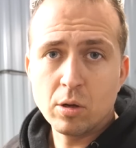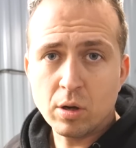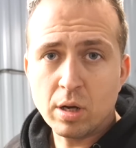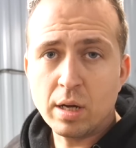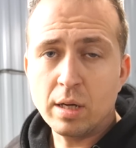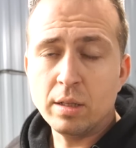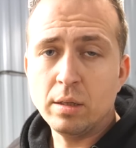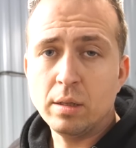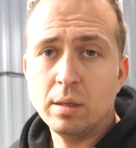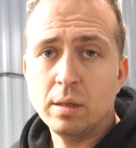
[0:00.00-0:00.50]

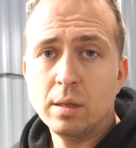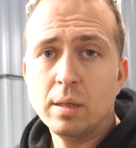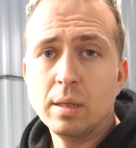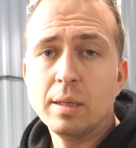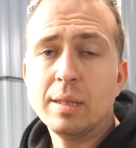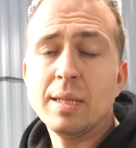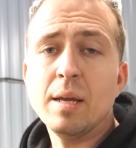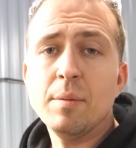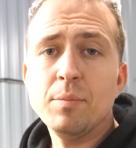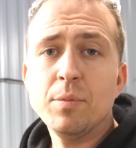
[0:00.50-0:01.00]
Kochani,
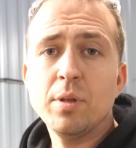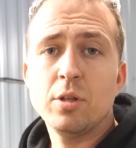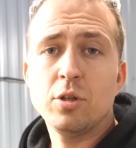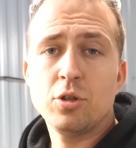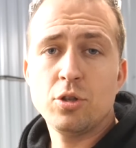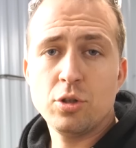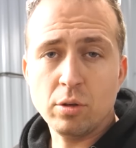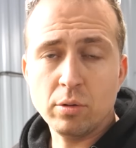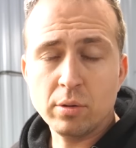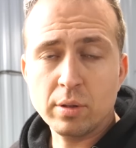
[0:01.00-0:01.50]
tamta
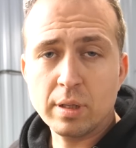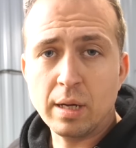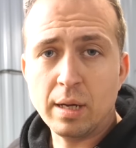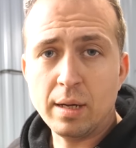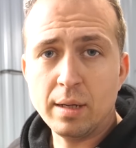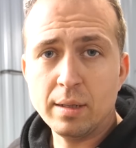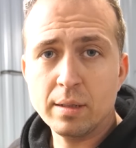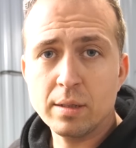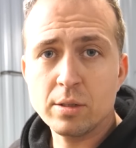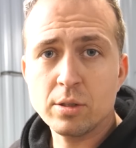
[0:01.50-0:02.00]

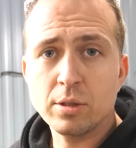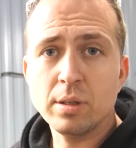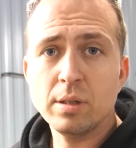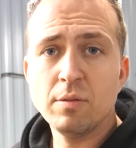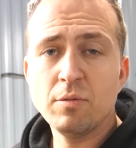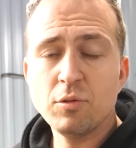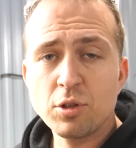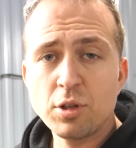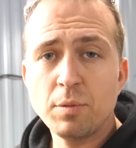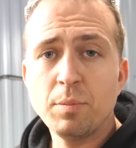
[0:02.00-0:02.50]
szczotka co
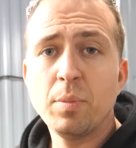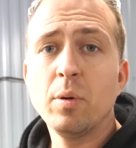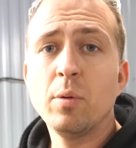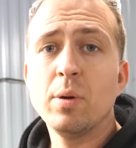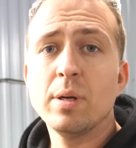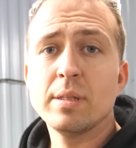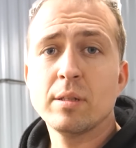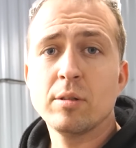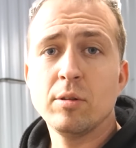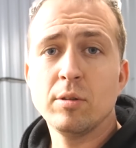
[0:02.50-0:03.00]
najwyżej
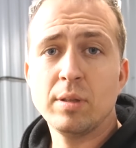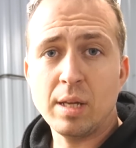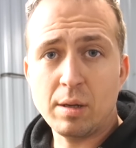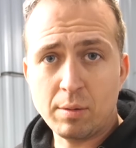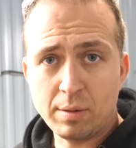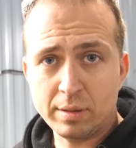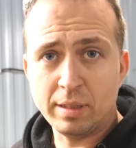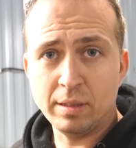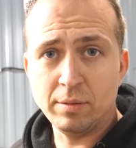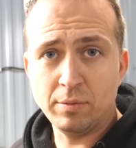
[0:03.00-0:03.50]

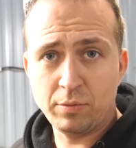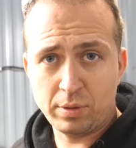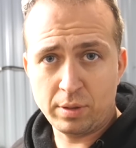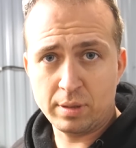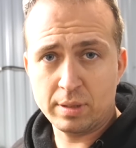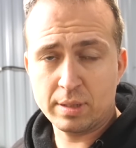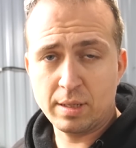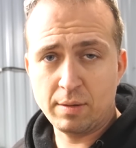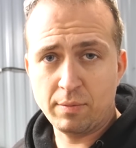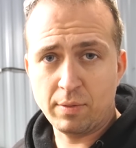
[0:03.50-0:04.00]
połaskotała ten
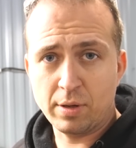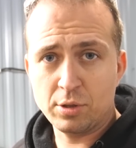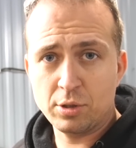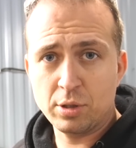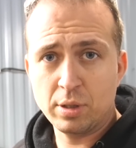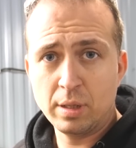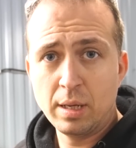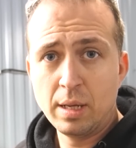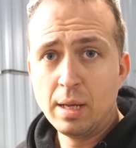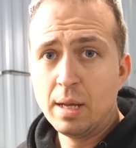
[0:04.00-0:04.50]

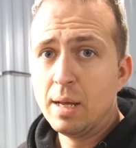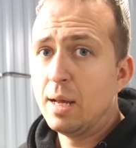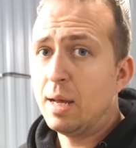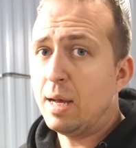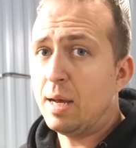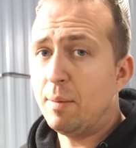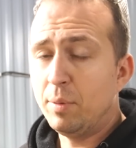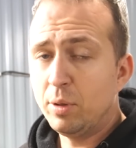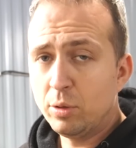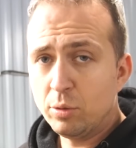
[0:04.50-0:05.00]
wtryskiwacz,
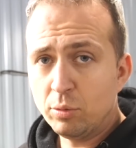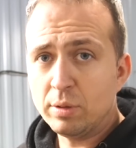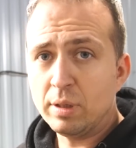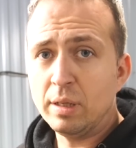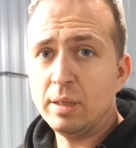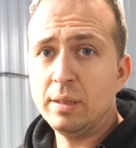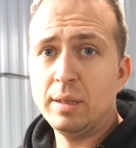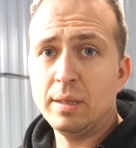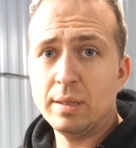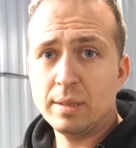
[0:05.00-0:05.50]
a my
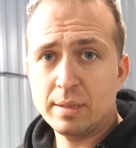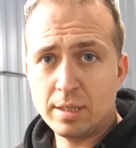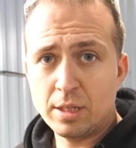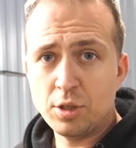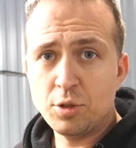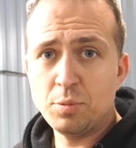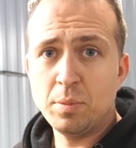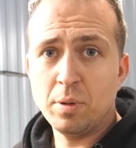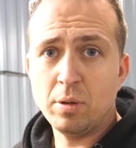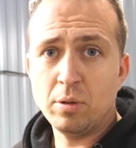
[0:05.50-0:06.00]
tutaj nie
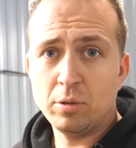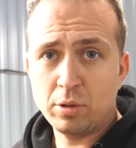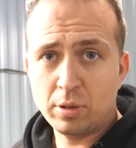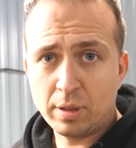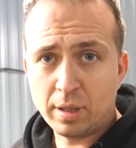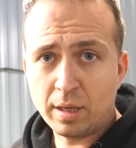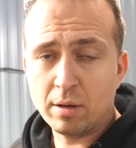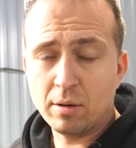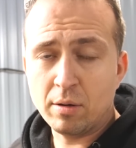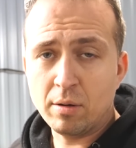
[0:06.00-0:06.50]
jesteśmy od
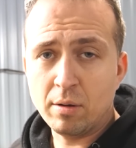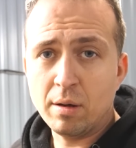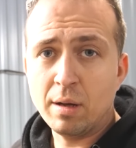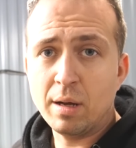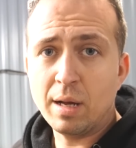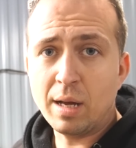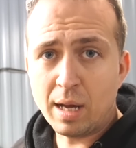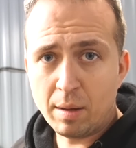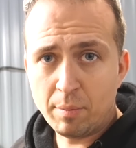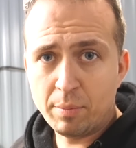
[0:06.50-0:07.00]
tego,
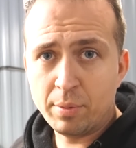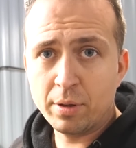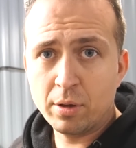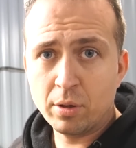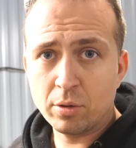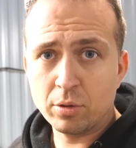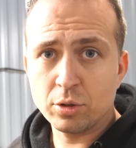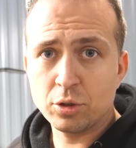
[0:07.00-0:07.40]
aby go